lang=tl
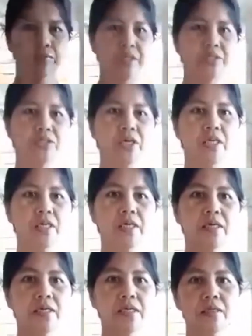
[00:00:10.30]
my
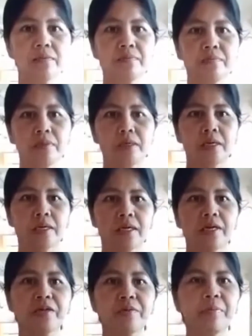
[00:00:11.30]
channel.
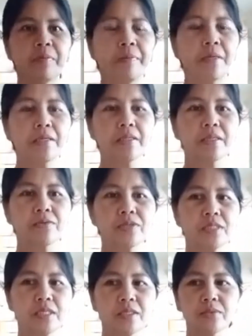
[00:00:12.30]
Ngayon ipapakita ko
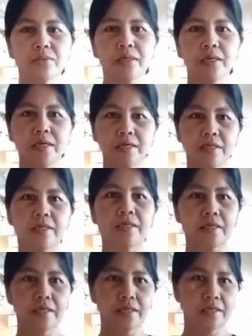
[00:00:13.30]
sa inyo ang
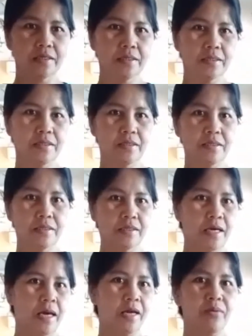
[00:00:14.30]
aking
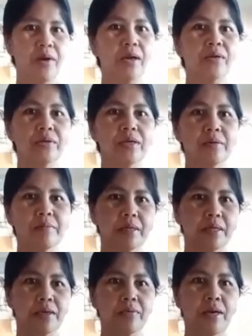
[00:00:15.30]
araw-araw na
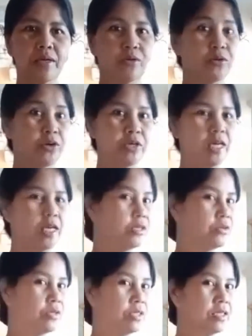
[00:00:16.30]
mga kain or
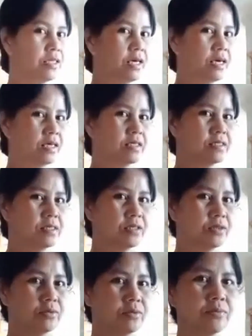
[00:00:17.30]
daily routine guys.
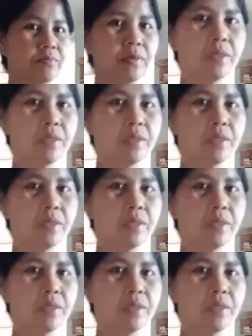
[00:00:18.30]
Ito.